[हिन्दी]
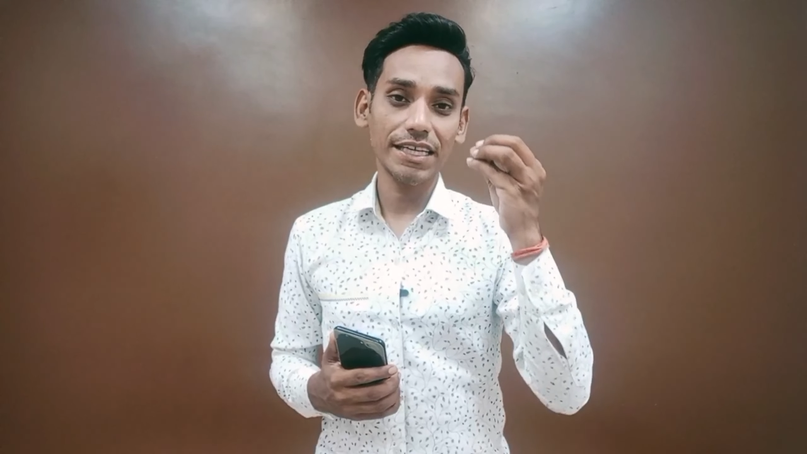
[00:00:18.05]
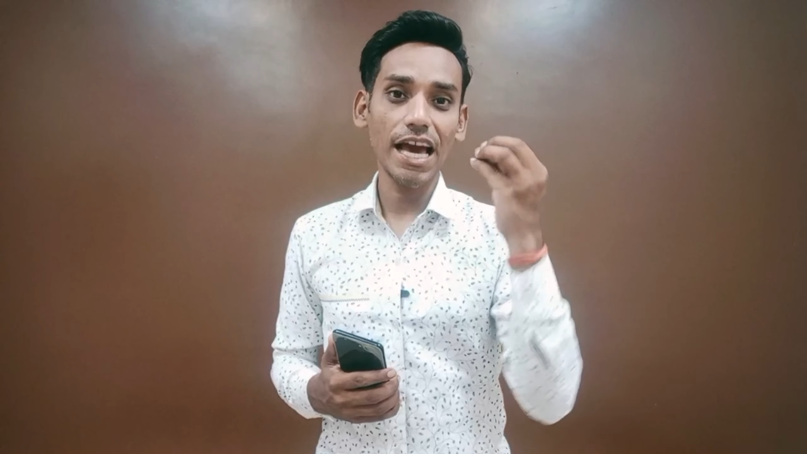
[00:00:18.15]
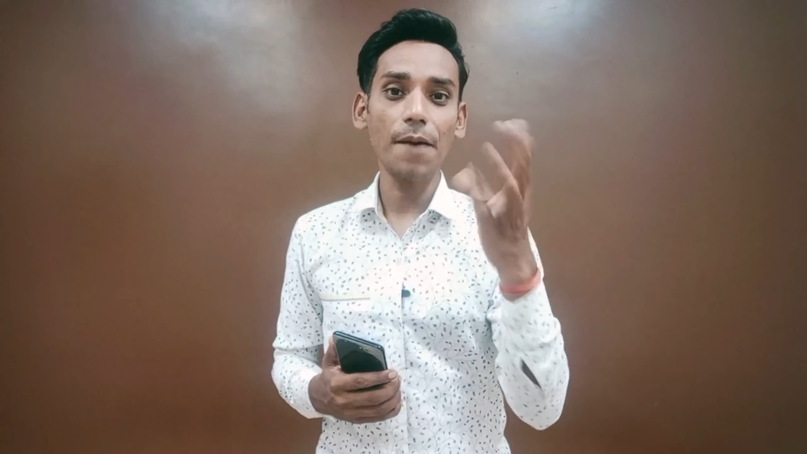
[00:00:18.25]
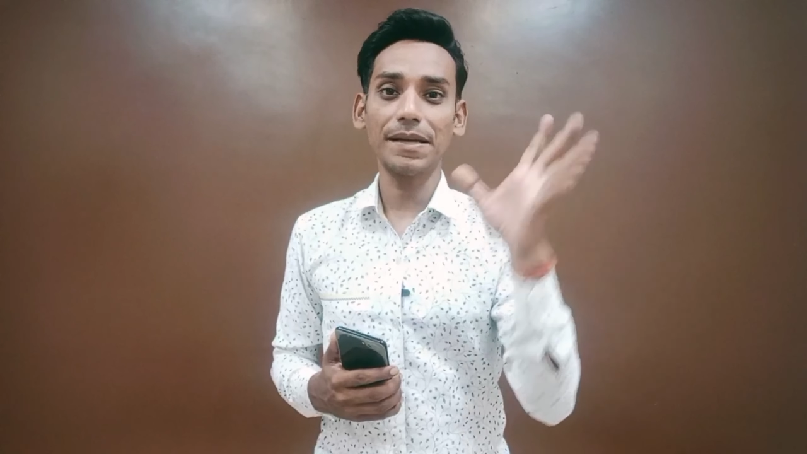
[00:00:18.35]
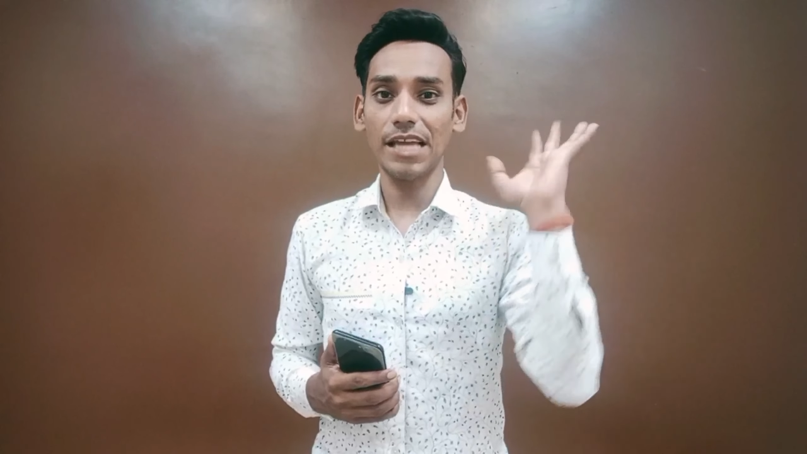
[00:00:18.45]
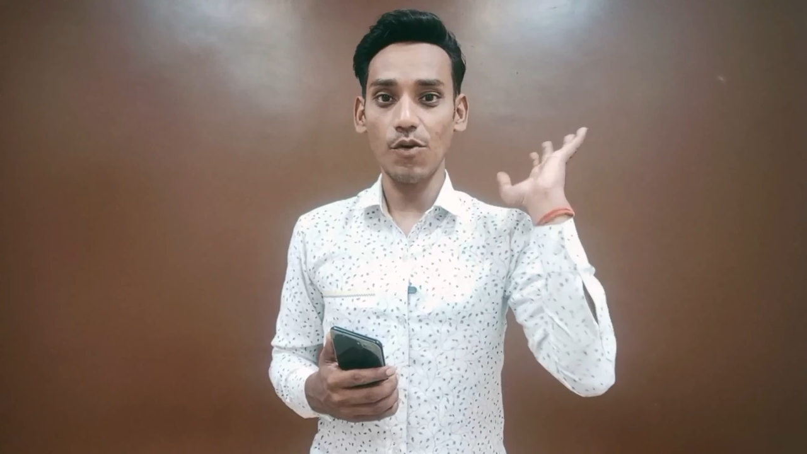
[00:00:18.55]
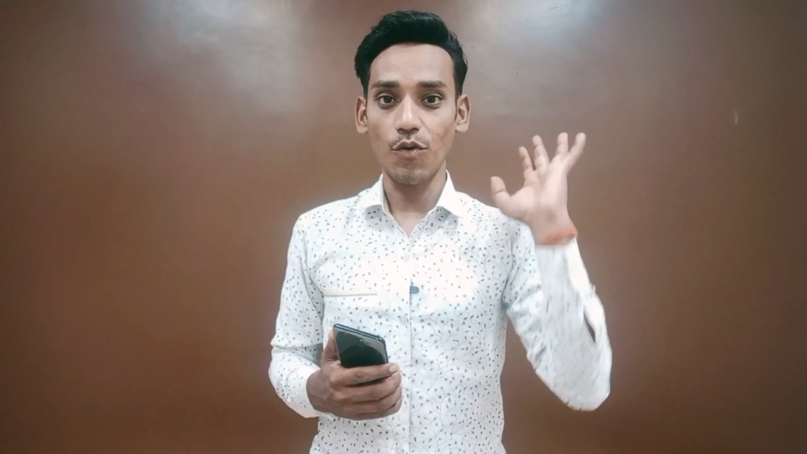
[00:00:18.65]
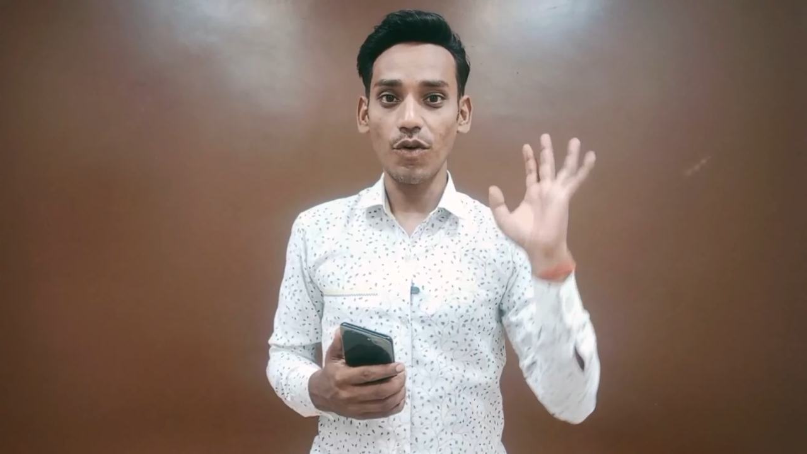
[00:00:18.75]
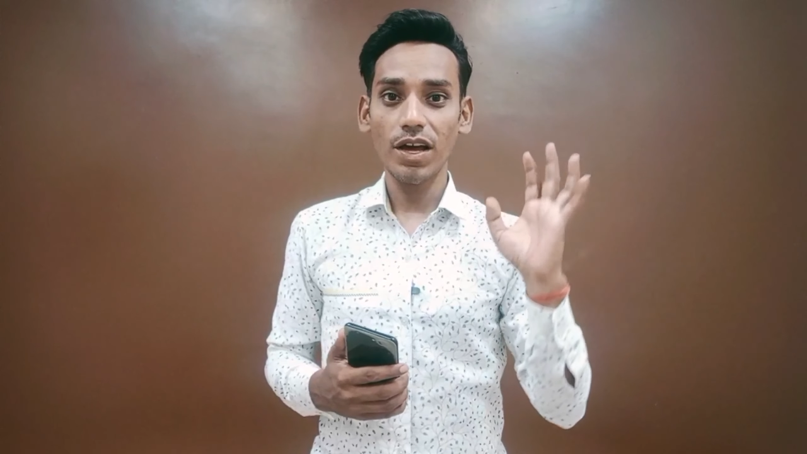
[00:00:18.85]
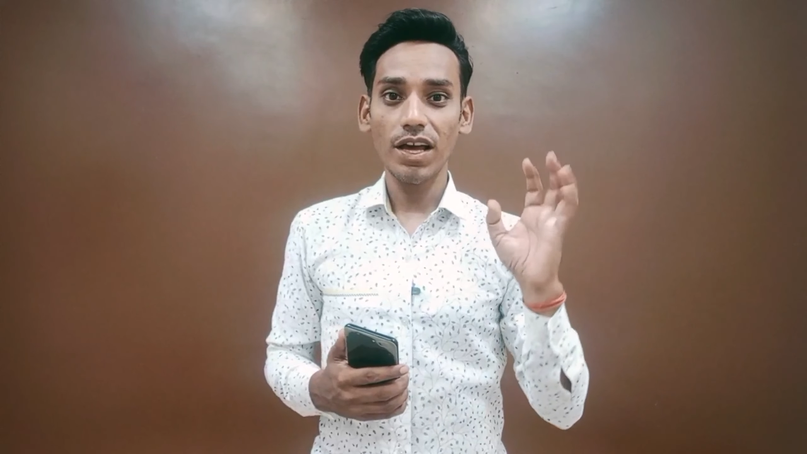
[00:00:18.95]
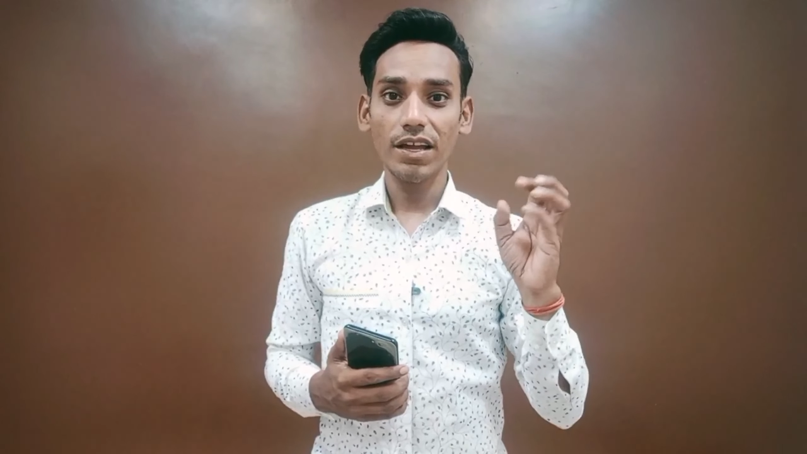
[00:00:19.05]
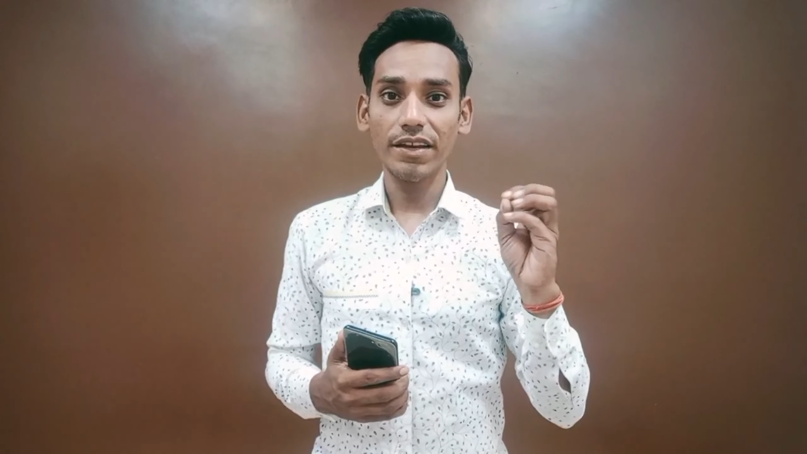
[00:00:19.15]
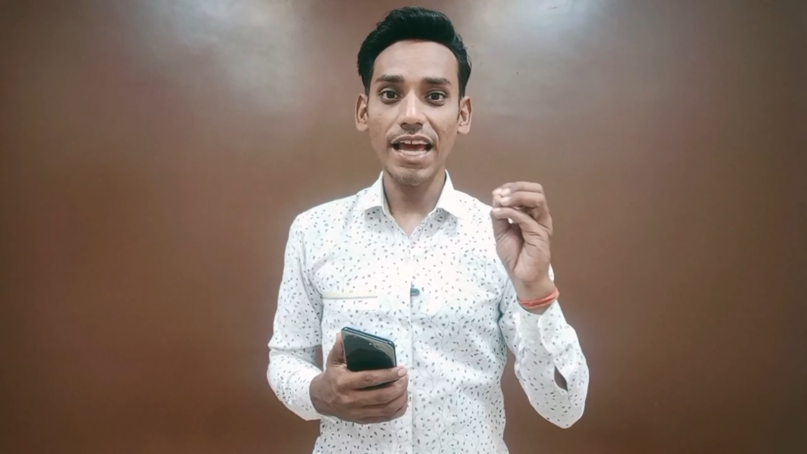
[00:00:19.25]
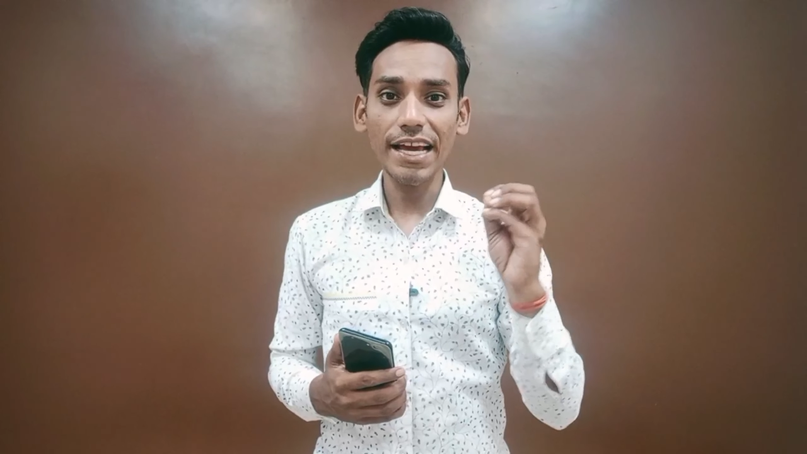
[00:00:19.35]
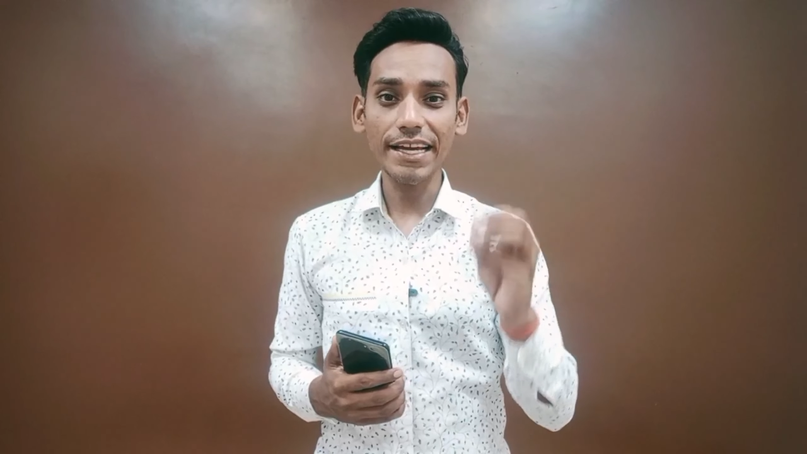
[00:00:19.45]
क्या बताऊँ
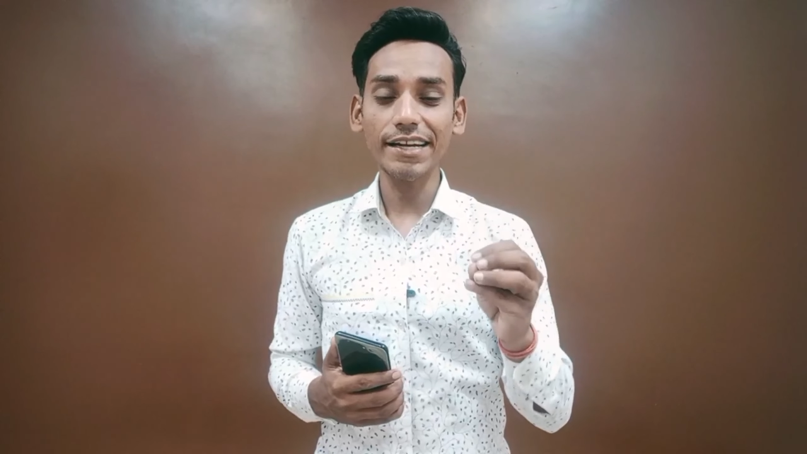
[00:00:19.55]
नए